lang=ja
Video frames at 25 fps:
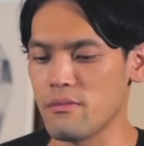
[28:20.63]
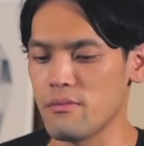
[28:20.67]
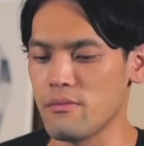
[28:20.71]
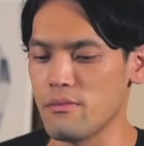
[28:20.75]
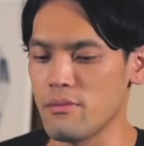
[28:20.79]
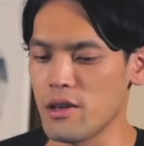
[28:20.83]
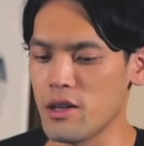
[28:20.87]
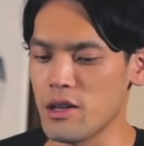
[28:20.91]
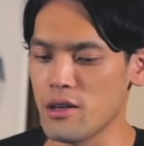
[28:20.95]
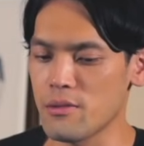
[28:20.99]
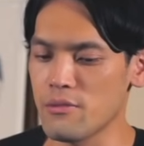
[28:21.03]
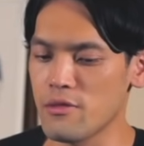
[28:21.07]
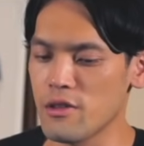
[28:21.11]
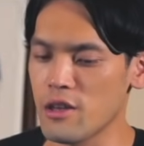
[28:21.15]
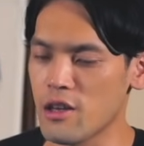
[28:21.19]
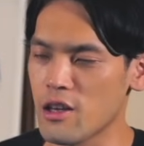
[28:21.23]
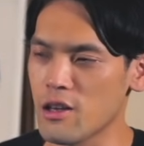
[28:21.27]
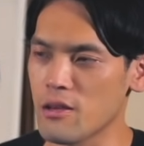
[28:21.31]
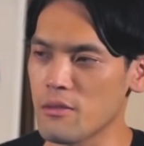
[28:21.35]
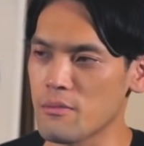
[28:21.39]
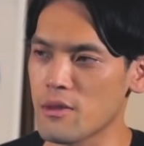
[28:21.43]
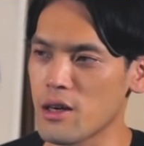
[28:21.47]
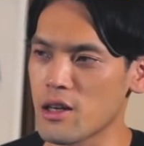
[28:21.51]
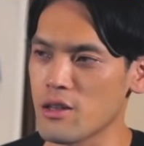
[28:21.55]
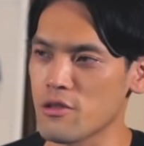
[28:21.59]

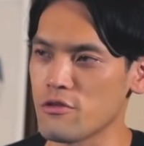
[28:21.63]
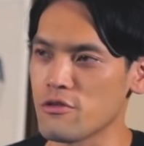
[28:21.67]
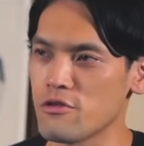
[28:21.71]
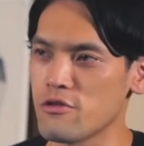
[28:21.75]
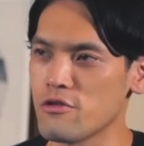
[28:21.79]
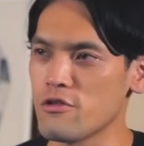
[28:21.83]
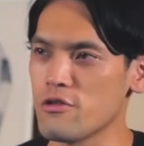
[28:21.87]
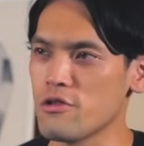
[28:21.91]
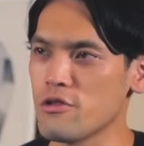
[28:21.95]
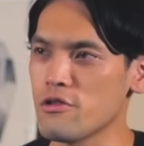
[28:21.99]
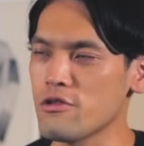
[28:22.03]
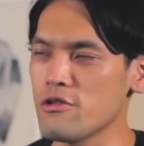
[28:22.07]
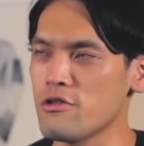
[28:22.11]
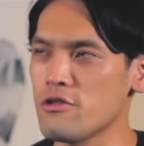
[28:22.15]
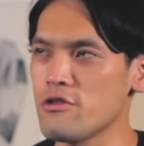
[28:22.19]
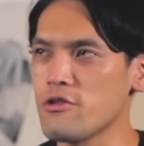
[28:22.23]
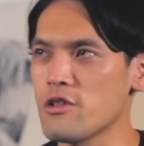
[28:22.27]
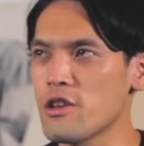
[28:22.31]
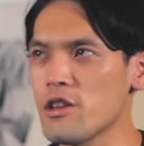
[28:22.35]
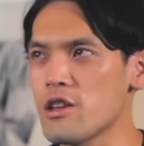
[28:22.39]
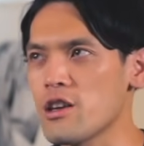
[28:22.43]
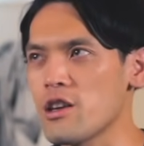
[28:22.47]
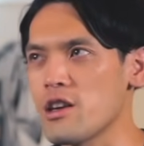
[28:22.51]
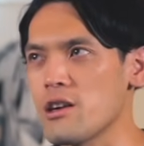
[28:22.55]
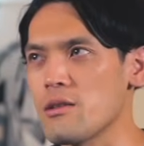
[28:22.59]
プライムデーもあと16、
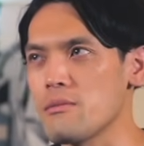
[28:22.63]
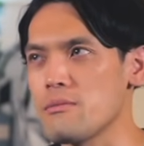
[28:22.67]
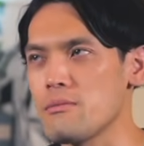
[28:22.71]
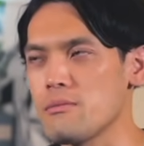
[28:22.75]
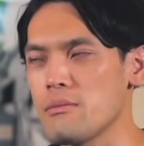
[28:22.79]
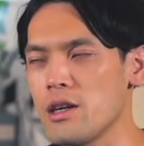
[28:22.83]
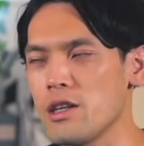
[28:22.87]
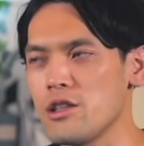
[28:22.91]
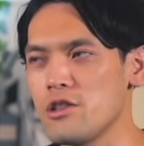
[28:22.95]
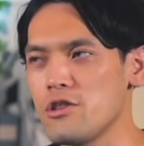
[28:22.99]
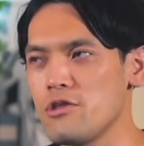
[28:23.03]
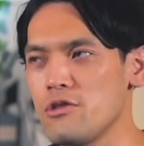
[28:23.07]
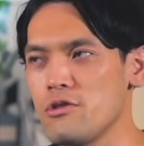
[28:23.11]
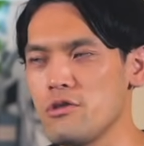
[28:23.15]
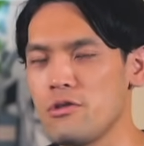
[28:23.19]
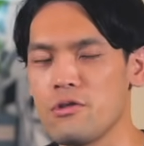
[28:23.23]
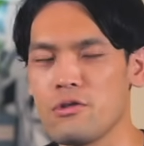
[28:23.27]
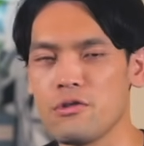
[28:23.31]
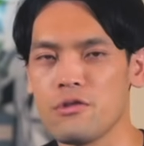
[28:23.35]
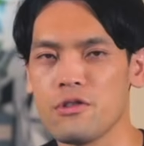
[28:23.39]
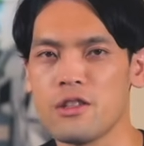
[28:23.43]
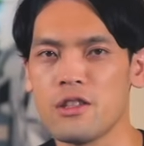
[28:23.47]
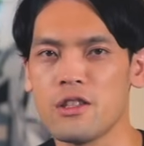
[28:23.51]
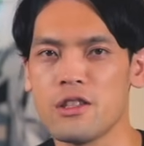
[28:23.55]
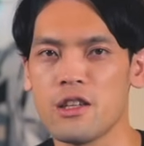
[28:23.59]
17が、まあ一応
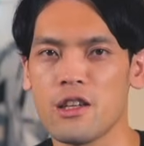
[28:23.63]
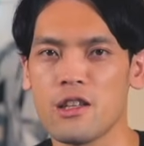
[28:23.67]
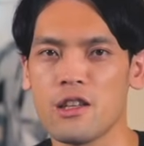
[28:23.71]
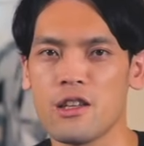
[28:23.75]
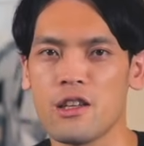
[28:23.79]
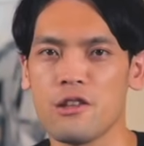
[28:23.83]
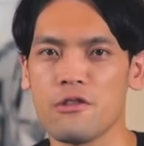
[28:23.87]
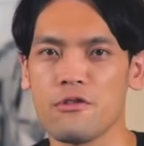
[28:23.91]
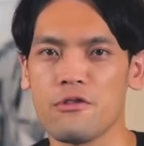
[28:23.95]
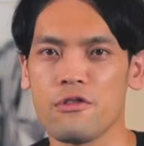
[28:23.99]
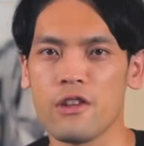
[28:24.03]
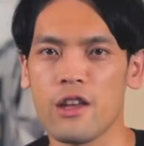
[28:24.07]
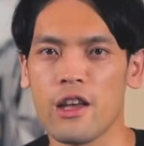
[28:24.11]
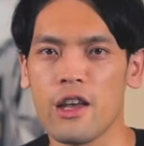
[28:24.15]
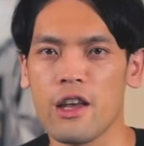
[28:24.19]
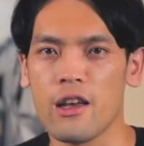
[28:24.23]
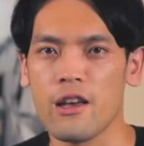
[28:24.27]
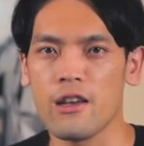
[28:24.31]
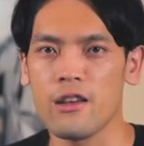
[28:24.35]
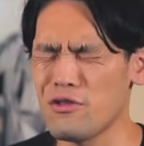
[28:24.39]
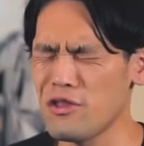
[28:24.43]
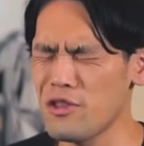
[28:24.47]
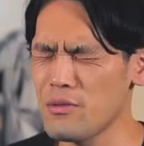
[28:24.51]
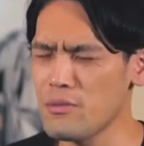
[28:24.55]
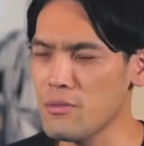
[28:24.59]
本ちゃんなので、
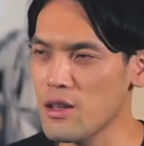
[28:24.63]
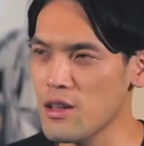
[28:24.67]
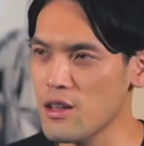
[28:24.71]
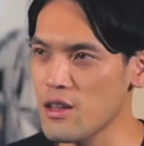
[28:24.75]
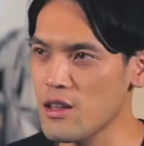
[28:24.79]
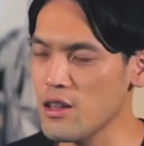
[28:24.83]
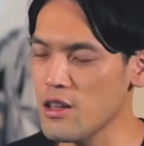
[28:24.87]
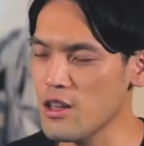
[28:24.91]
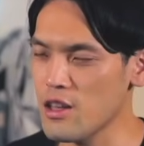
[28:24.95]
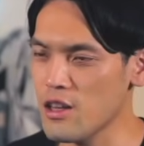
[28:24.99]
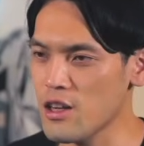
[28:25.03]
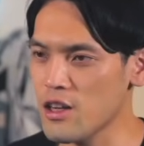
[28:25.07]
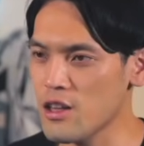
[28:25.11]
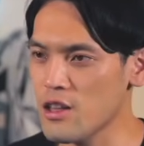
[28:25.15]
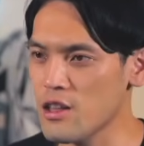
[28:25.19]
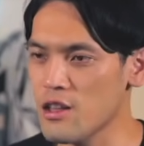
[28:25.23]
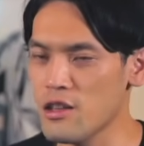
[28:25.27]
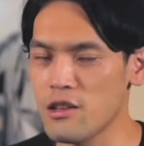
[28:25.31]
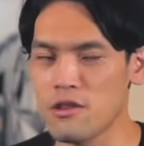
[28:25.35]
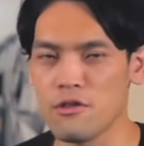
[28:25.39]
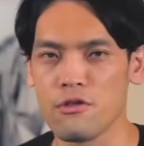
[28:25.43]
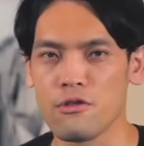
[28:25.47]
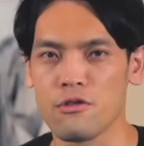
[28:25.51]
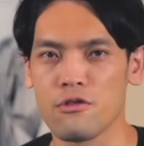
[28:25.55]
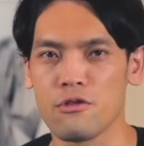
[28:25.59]
ここでまたね、なんか
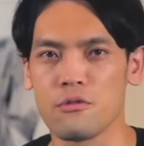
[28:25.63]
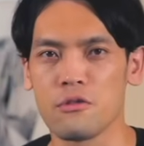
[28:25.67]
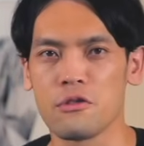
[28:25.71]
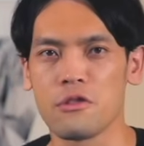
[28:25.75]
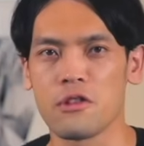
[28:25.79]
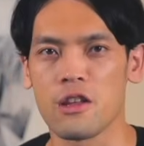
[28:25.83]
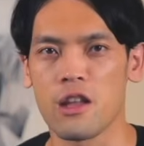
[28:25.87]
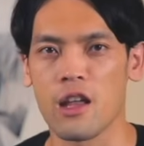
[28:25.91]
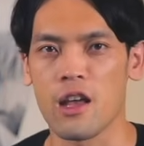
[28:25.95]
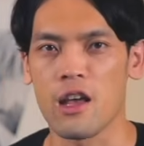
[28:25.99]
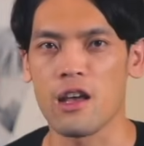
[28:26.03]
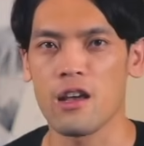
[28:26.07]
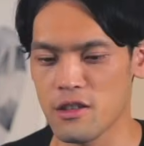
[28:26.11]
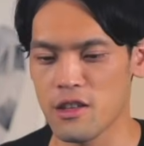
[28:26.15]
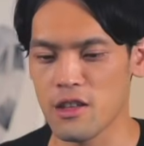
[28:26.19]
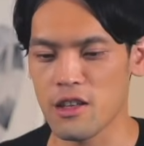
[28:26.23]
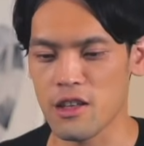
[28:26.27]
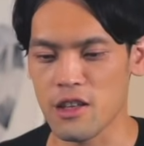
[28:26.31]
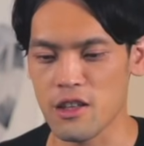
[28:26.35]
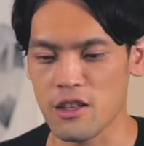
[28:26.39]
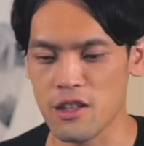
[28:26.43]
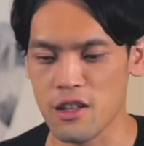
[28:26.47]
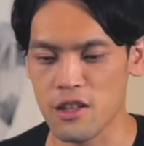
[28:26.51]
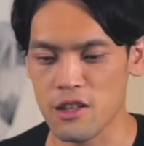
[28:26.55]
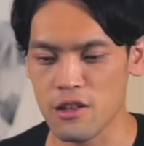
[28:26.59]
出てくると思うんでね、ぜ
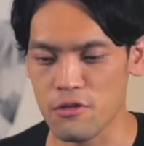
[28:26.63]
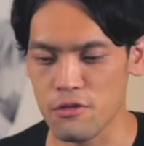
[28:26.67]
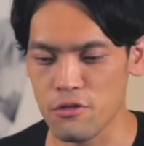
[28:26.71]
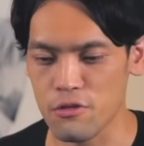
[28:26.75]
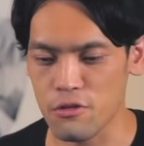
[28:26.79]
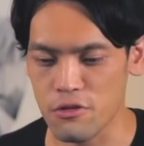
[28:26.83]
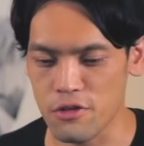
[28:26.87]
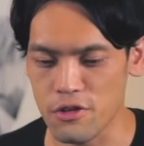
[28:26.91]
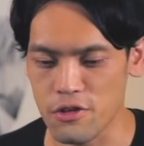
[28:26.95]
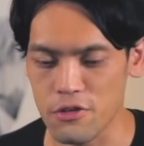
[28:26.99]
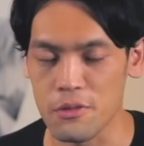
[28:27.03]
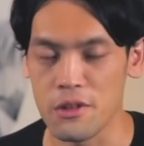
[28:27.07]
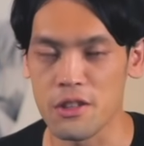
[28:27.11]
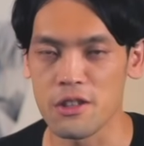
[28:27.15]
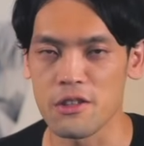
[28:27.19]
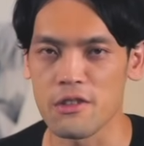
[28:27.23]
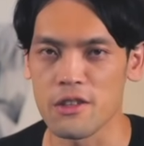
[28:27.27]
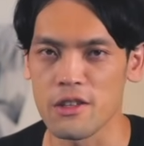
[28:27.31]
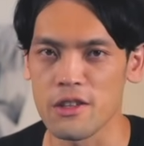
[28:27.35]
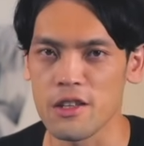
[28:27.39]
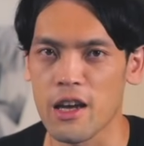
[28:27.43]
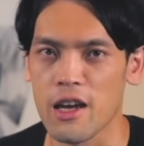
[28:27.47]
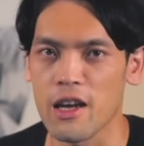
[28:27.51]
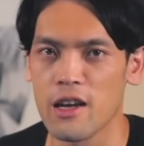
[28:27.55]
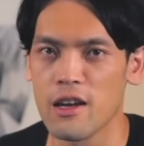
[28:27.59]
ひね、チャンネル登録してお待ち
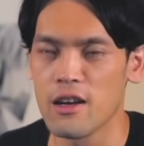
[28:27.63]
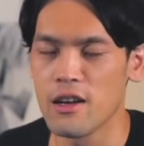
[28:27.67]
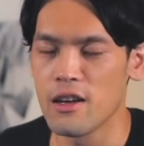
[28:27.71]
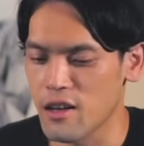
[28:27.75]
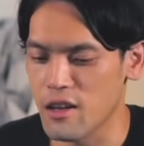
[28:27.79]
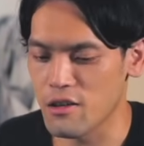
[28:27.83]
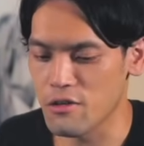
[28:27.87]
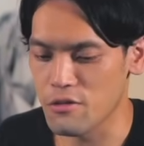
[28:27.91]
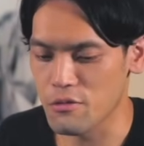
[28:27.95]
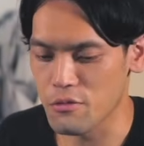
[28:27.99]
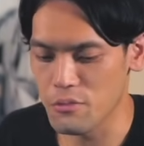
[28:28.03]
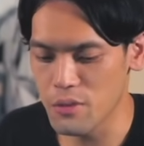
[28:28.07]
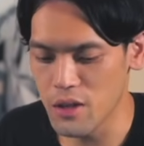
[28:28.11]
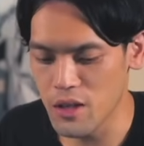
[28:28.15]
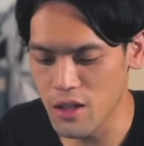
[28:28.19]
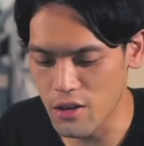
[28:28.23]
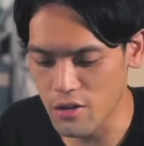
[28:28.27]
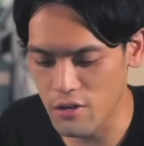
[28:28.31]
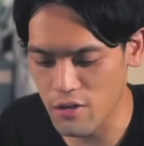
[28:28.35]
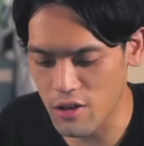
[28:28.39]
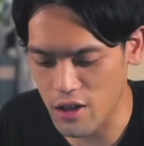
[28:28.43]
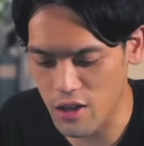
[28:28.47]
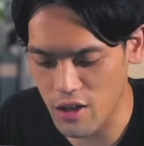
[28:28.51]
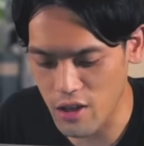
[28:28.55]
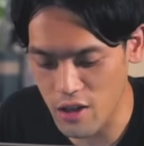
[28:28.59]
ください。いや、あの、見
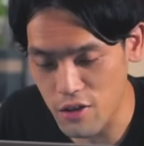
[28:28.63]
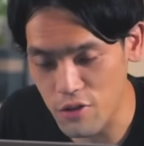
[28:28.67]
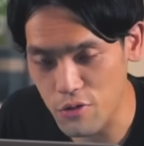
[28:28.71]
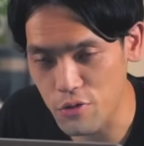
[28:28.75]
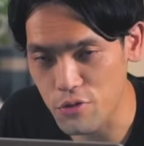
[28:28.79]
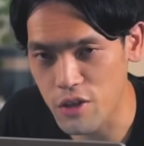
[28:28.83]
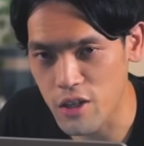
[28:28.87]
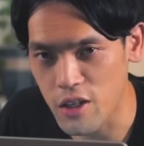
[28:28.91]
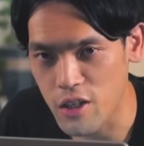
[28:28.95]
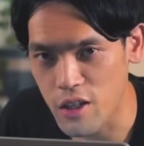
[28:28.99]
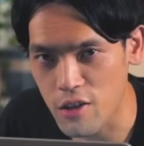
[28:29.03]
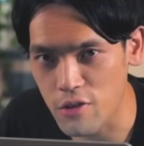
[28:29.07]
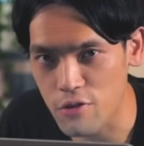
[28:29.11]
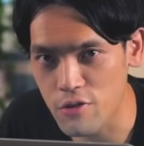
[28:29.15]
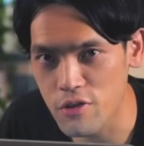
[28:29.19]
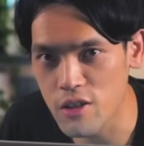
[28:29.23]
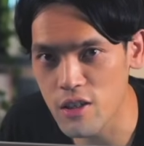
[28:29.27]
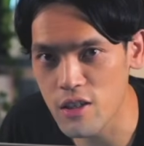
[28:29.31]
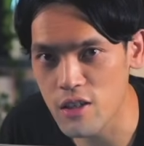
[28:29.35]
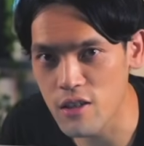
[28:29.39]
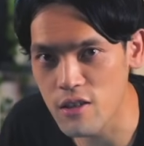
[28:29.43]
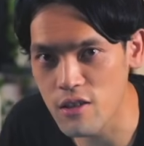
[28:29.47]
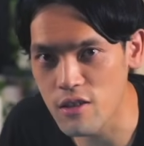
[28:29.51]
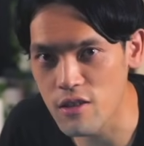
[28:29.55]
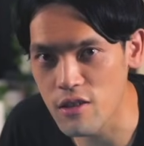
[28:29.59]
てるだけで正直楽
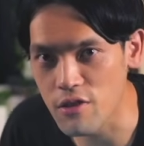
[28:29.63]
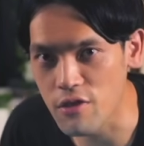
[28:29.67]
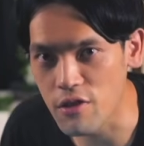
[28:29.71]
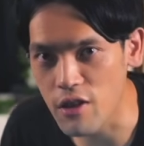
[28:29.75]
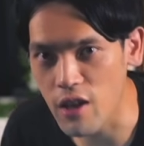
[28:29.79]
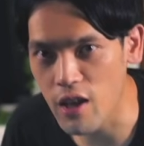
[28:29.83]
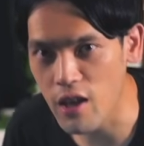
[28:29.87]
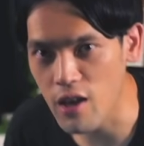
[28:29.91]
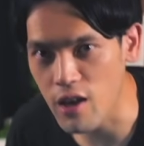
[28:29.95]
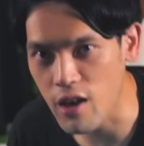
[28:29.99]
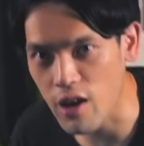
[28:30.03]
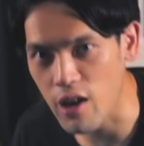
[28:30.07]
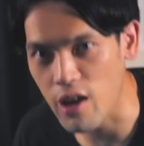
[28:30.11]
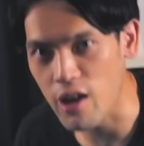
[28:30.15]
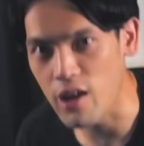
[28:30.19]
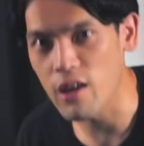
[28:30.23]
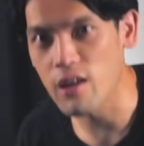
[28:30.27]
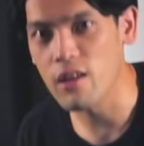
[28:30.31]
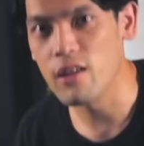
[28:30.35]
しいんだよね。はい。